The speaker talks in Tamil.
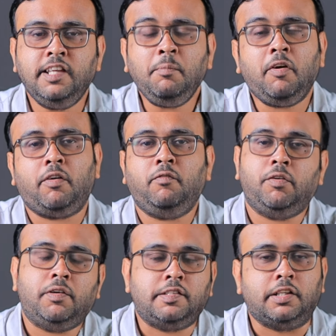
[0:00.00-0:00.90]
சினிமாவுடன்
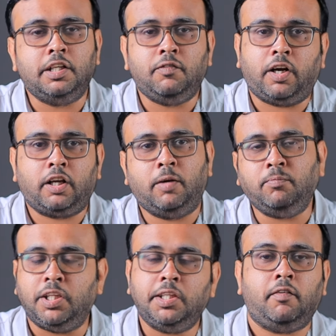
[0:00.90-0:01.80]
வியூவர்ஸுக்கு வணக்கம்
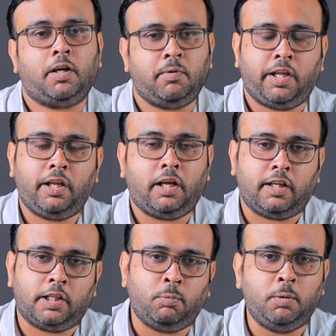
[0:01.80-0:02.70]
இந்த வாரம் நிறைய
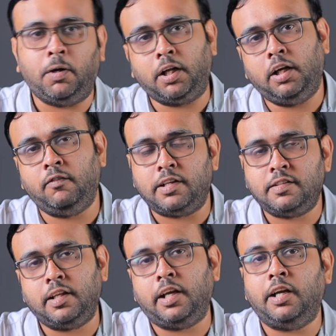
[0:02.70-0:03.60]
தமிழ் படங்கள்
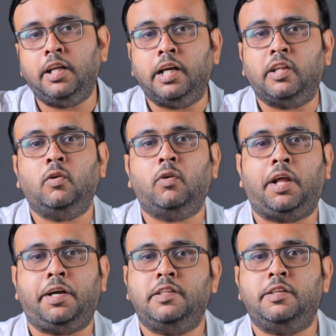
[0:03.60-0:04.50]
வரிசை கட்டி கிட்டத்தட்ட ஒரு
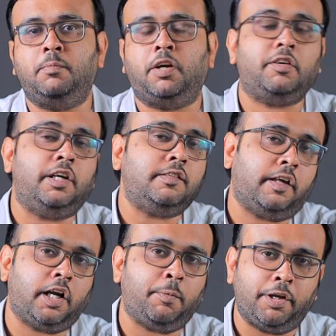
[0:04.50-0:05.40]
அரை டஜன் படம் ரிலீஸ்
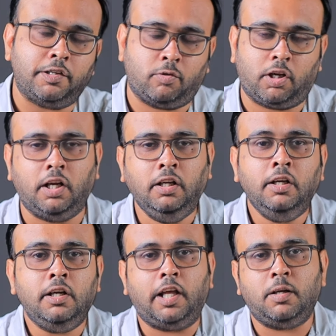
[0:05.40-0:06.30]
ஆயிருக்கு அப்படின்னே சொல்லலாம்
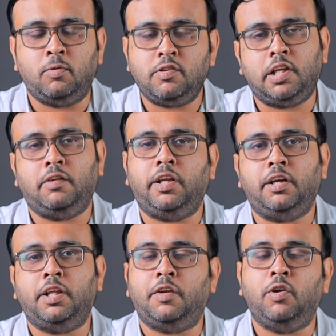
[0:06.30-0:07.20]
அதில் முடிஞ்ச அளவு
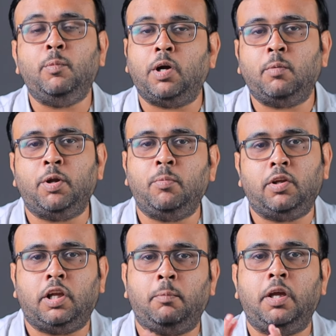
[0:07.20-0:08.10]
என்னென்ன ரிவ்யூ பண்ண முடியுமோ
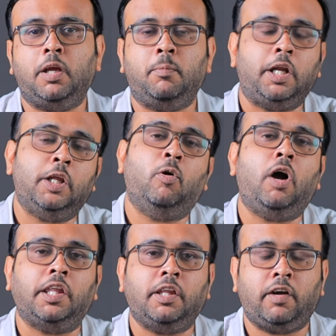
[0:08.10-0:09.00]
அதெல்லாமே பண்ணியிருக்கோம்
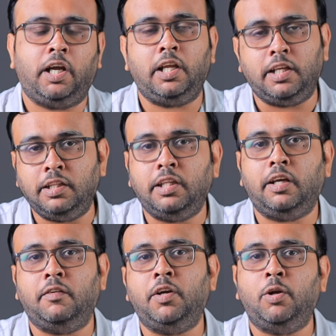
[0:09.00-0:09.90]
அந்த வகையில் இந்த
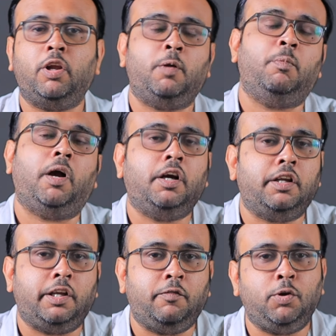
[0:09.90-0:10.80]
வீடியோவில் நம்ம
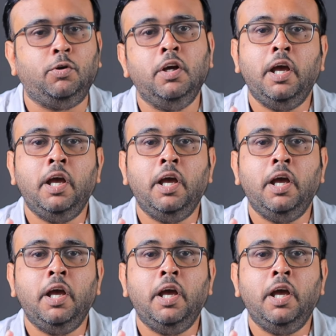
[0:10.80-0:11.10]
பார்க்கறது ரிவ்யூ